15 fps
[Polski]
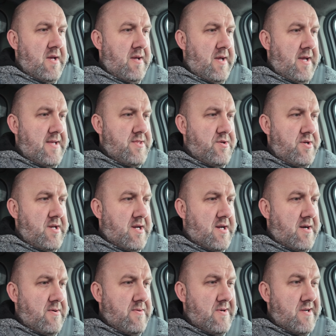e,
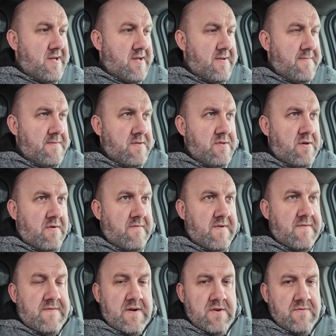dojechały
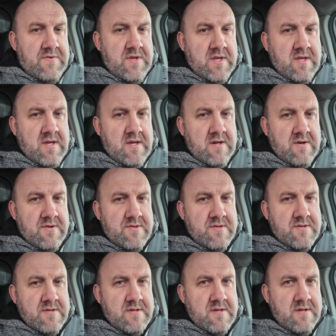nowe falowniki od
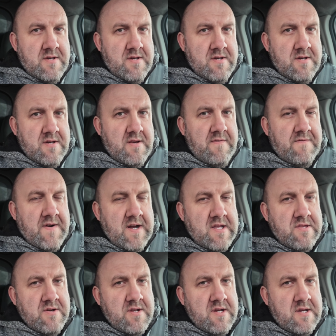e,
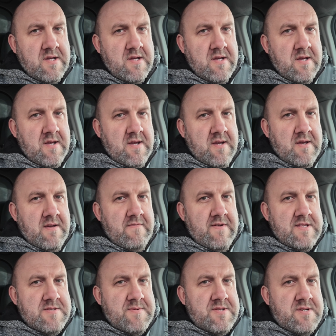Refactory
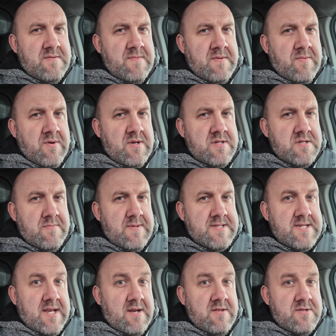więc będziemy mogli sobie
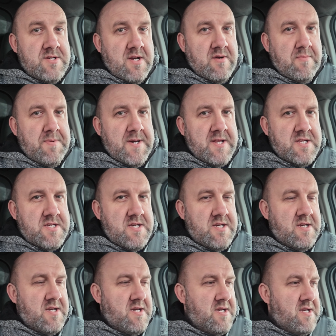zerknąć jako piersi,